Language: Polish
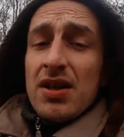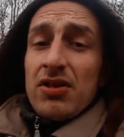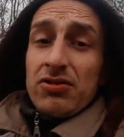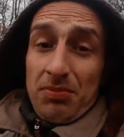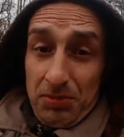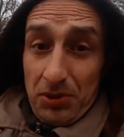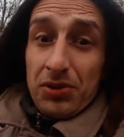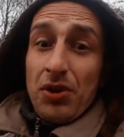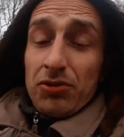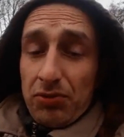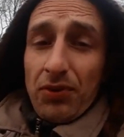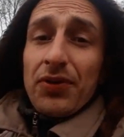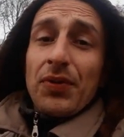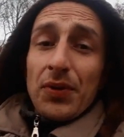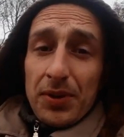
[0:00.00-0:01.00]
że
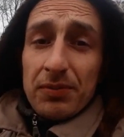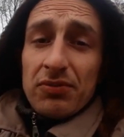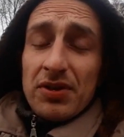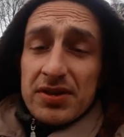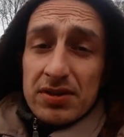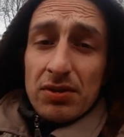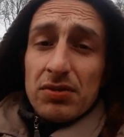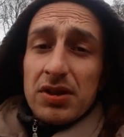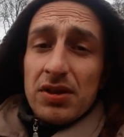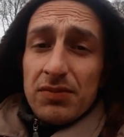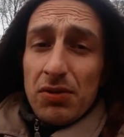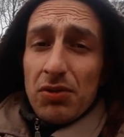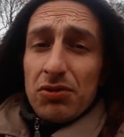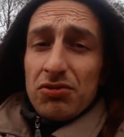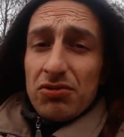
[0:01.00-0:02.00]
podnoszą swoją
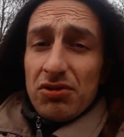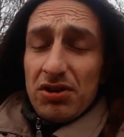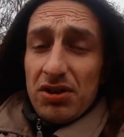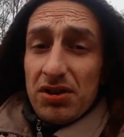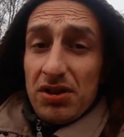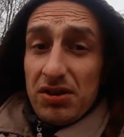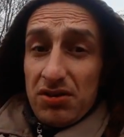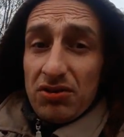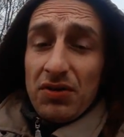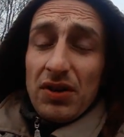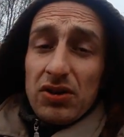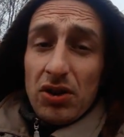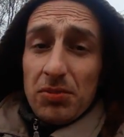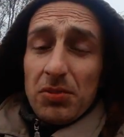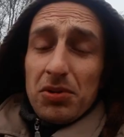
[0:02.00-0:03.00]
częstotliwość i, i
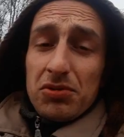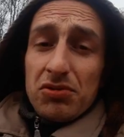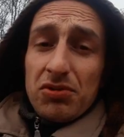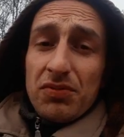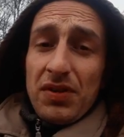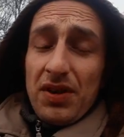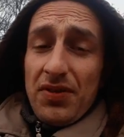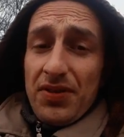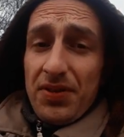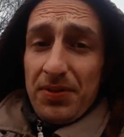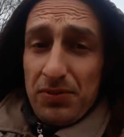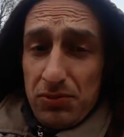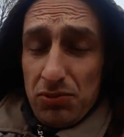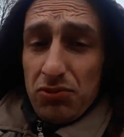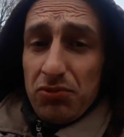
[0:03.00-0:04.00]
świadomość, więc
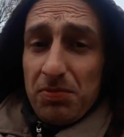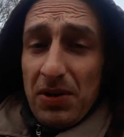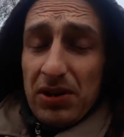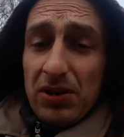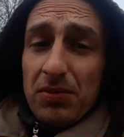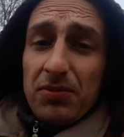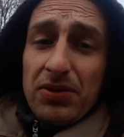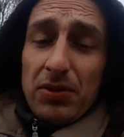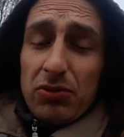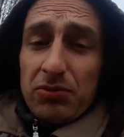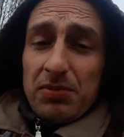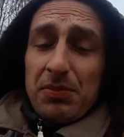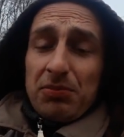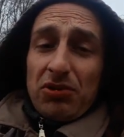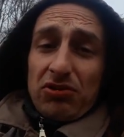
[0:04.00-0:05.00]
już będą
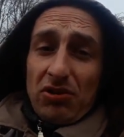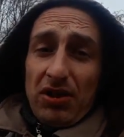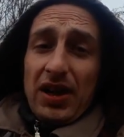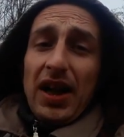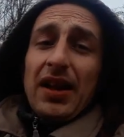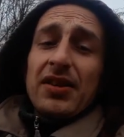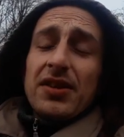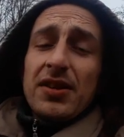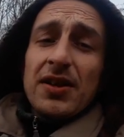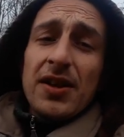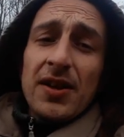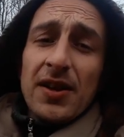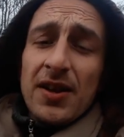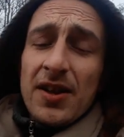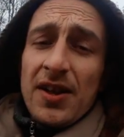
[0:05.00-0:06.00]
załóżmy przyciągani,
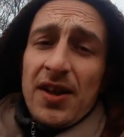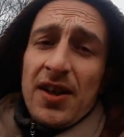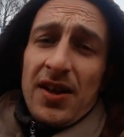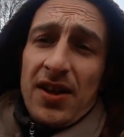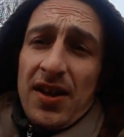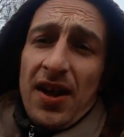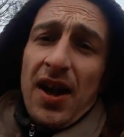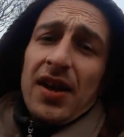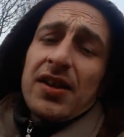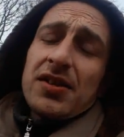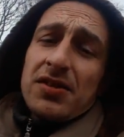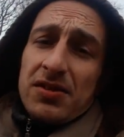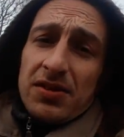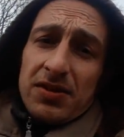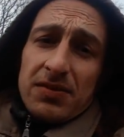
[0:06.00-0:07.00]
a
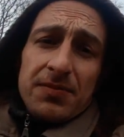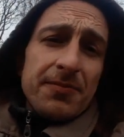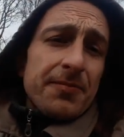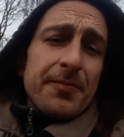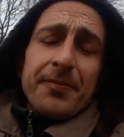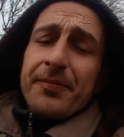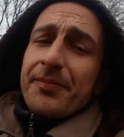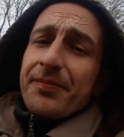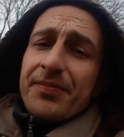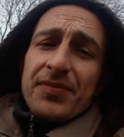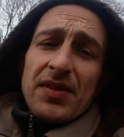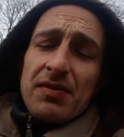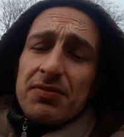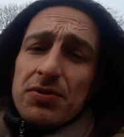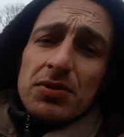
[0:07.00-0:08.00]
inni
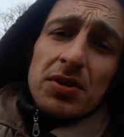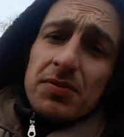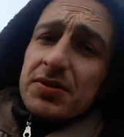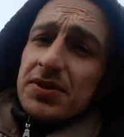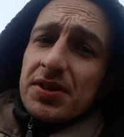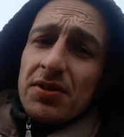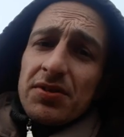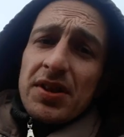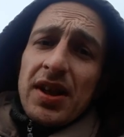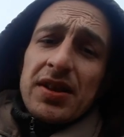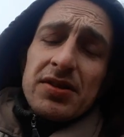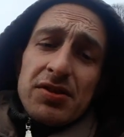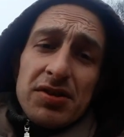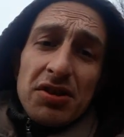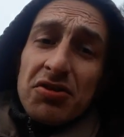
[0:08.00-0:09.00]
w drugą stronę, ale
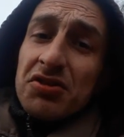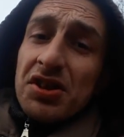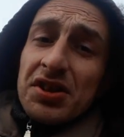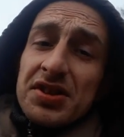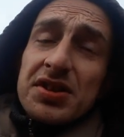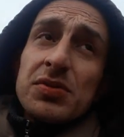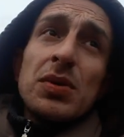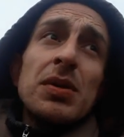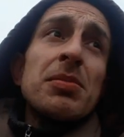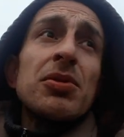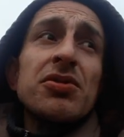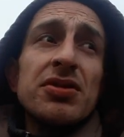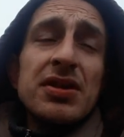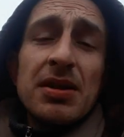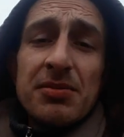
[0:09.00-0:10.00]
to też nie jest złe, bo
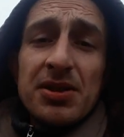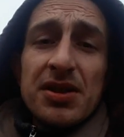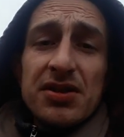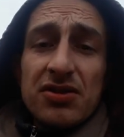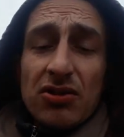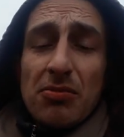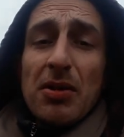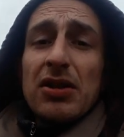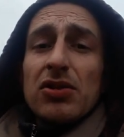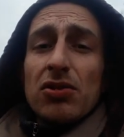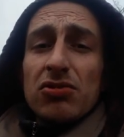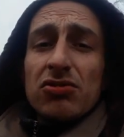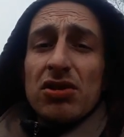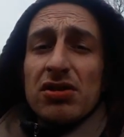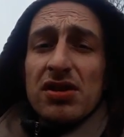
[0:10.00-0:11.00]
czasami trzeba
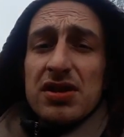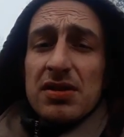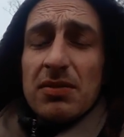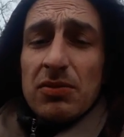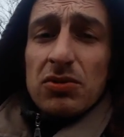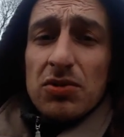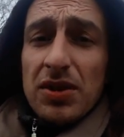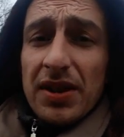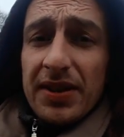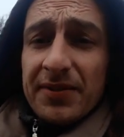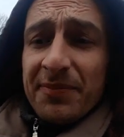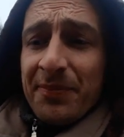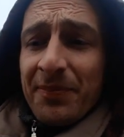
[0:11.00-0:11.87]
dotrzeć na samą górę,